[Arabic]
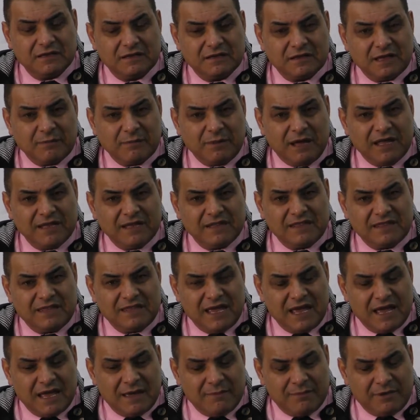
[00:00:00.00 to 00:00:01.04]
طبعا
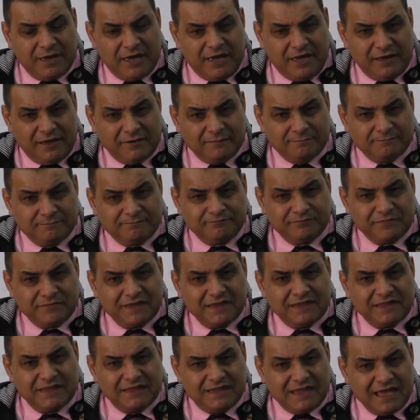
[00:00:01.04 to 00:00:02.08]
تابع
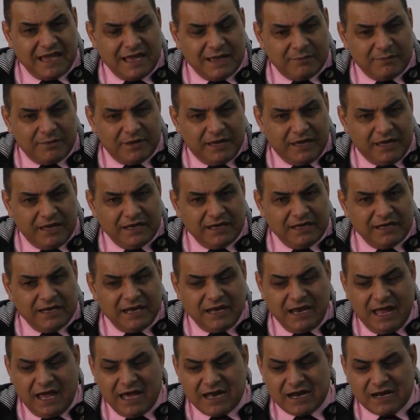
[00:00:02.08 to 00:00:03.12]
تابع
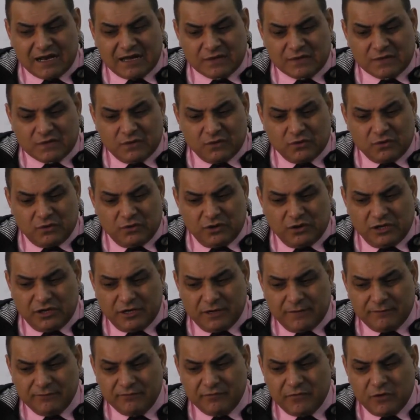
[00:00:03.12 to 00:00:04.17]
للحركة
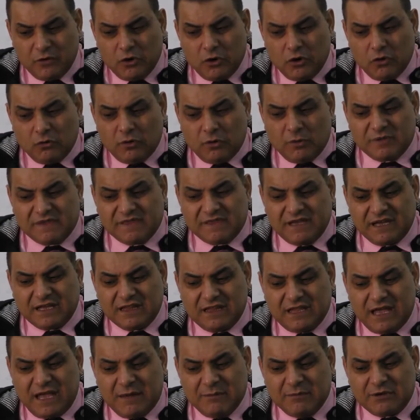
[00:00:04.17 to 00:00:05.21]
الصهيونية
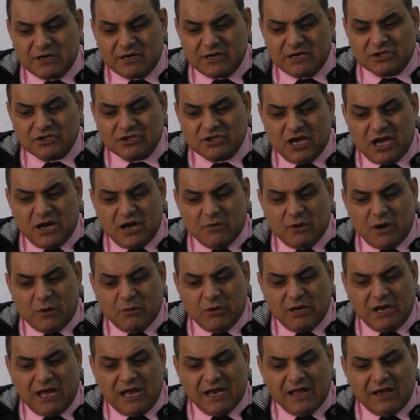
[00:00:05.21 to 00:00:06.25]
وباستخدام الرشاوى
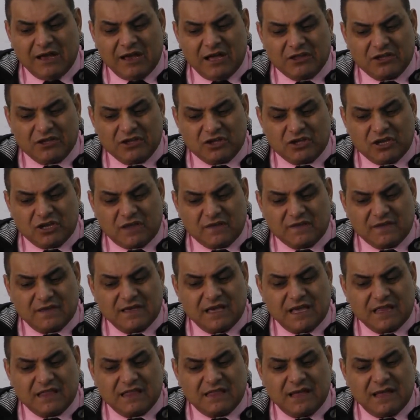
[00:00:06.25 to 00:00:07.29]
والعلاقات
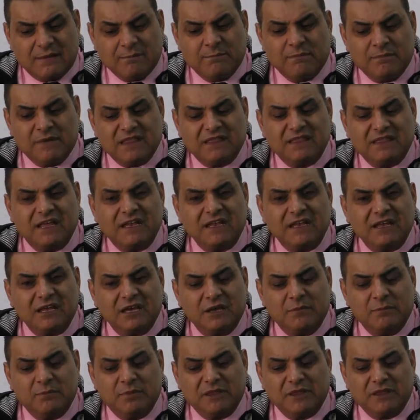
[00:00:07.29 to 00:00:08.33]
الشخصية تم
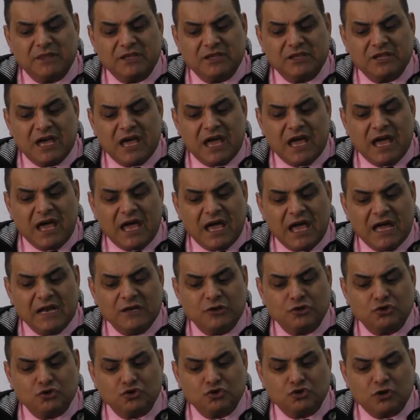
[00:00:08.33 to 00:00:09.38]
التنقيب باتجاه
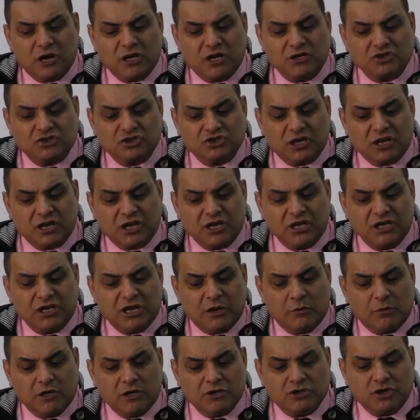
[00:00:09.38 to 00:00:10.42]
الجدران الشرقية
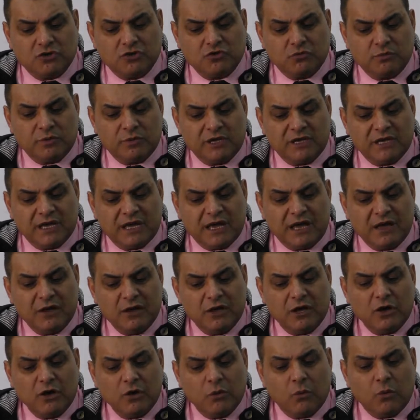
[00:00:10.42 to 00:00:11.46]
والجنوبية
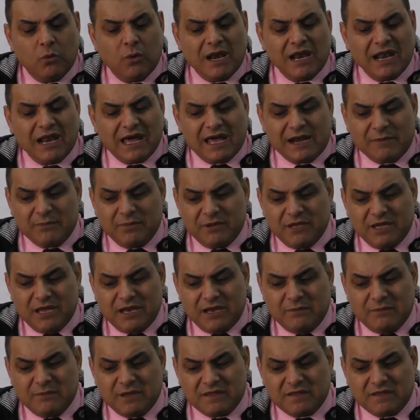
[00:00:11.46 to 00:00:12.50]
والغربية
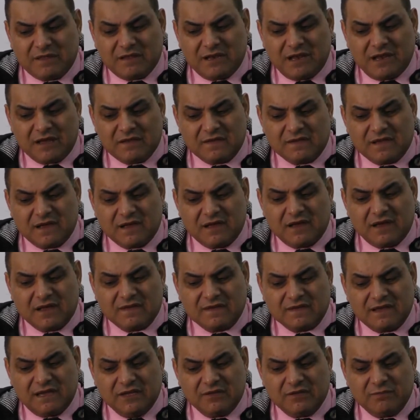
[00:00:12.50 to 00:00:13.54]
للمسجد الأقصى
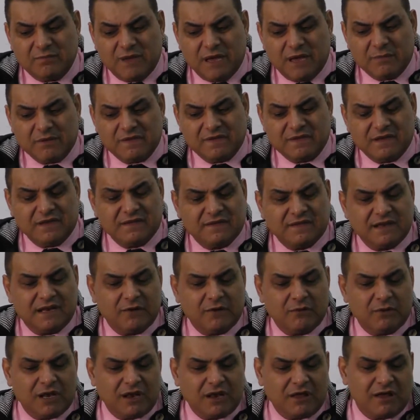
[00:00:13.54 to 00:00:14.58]
خاصة عند باب السلسلة
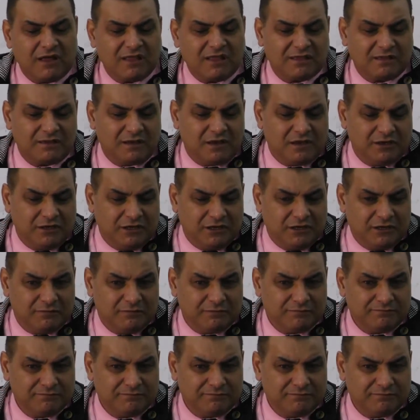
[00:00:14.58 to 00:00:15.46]
والقطانين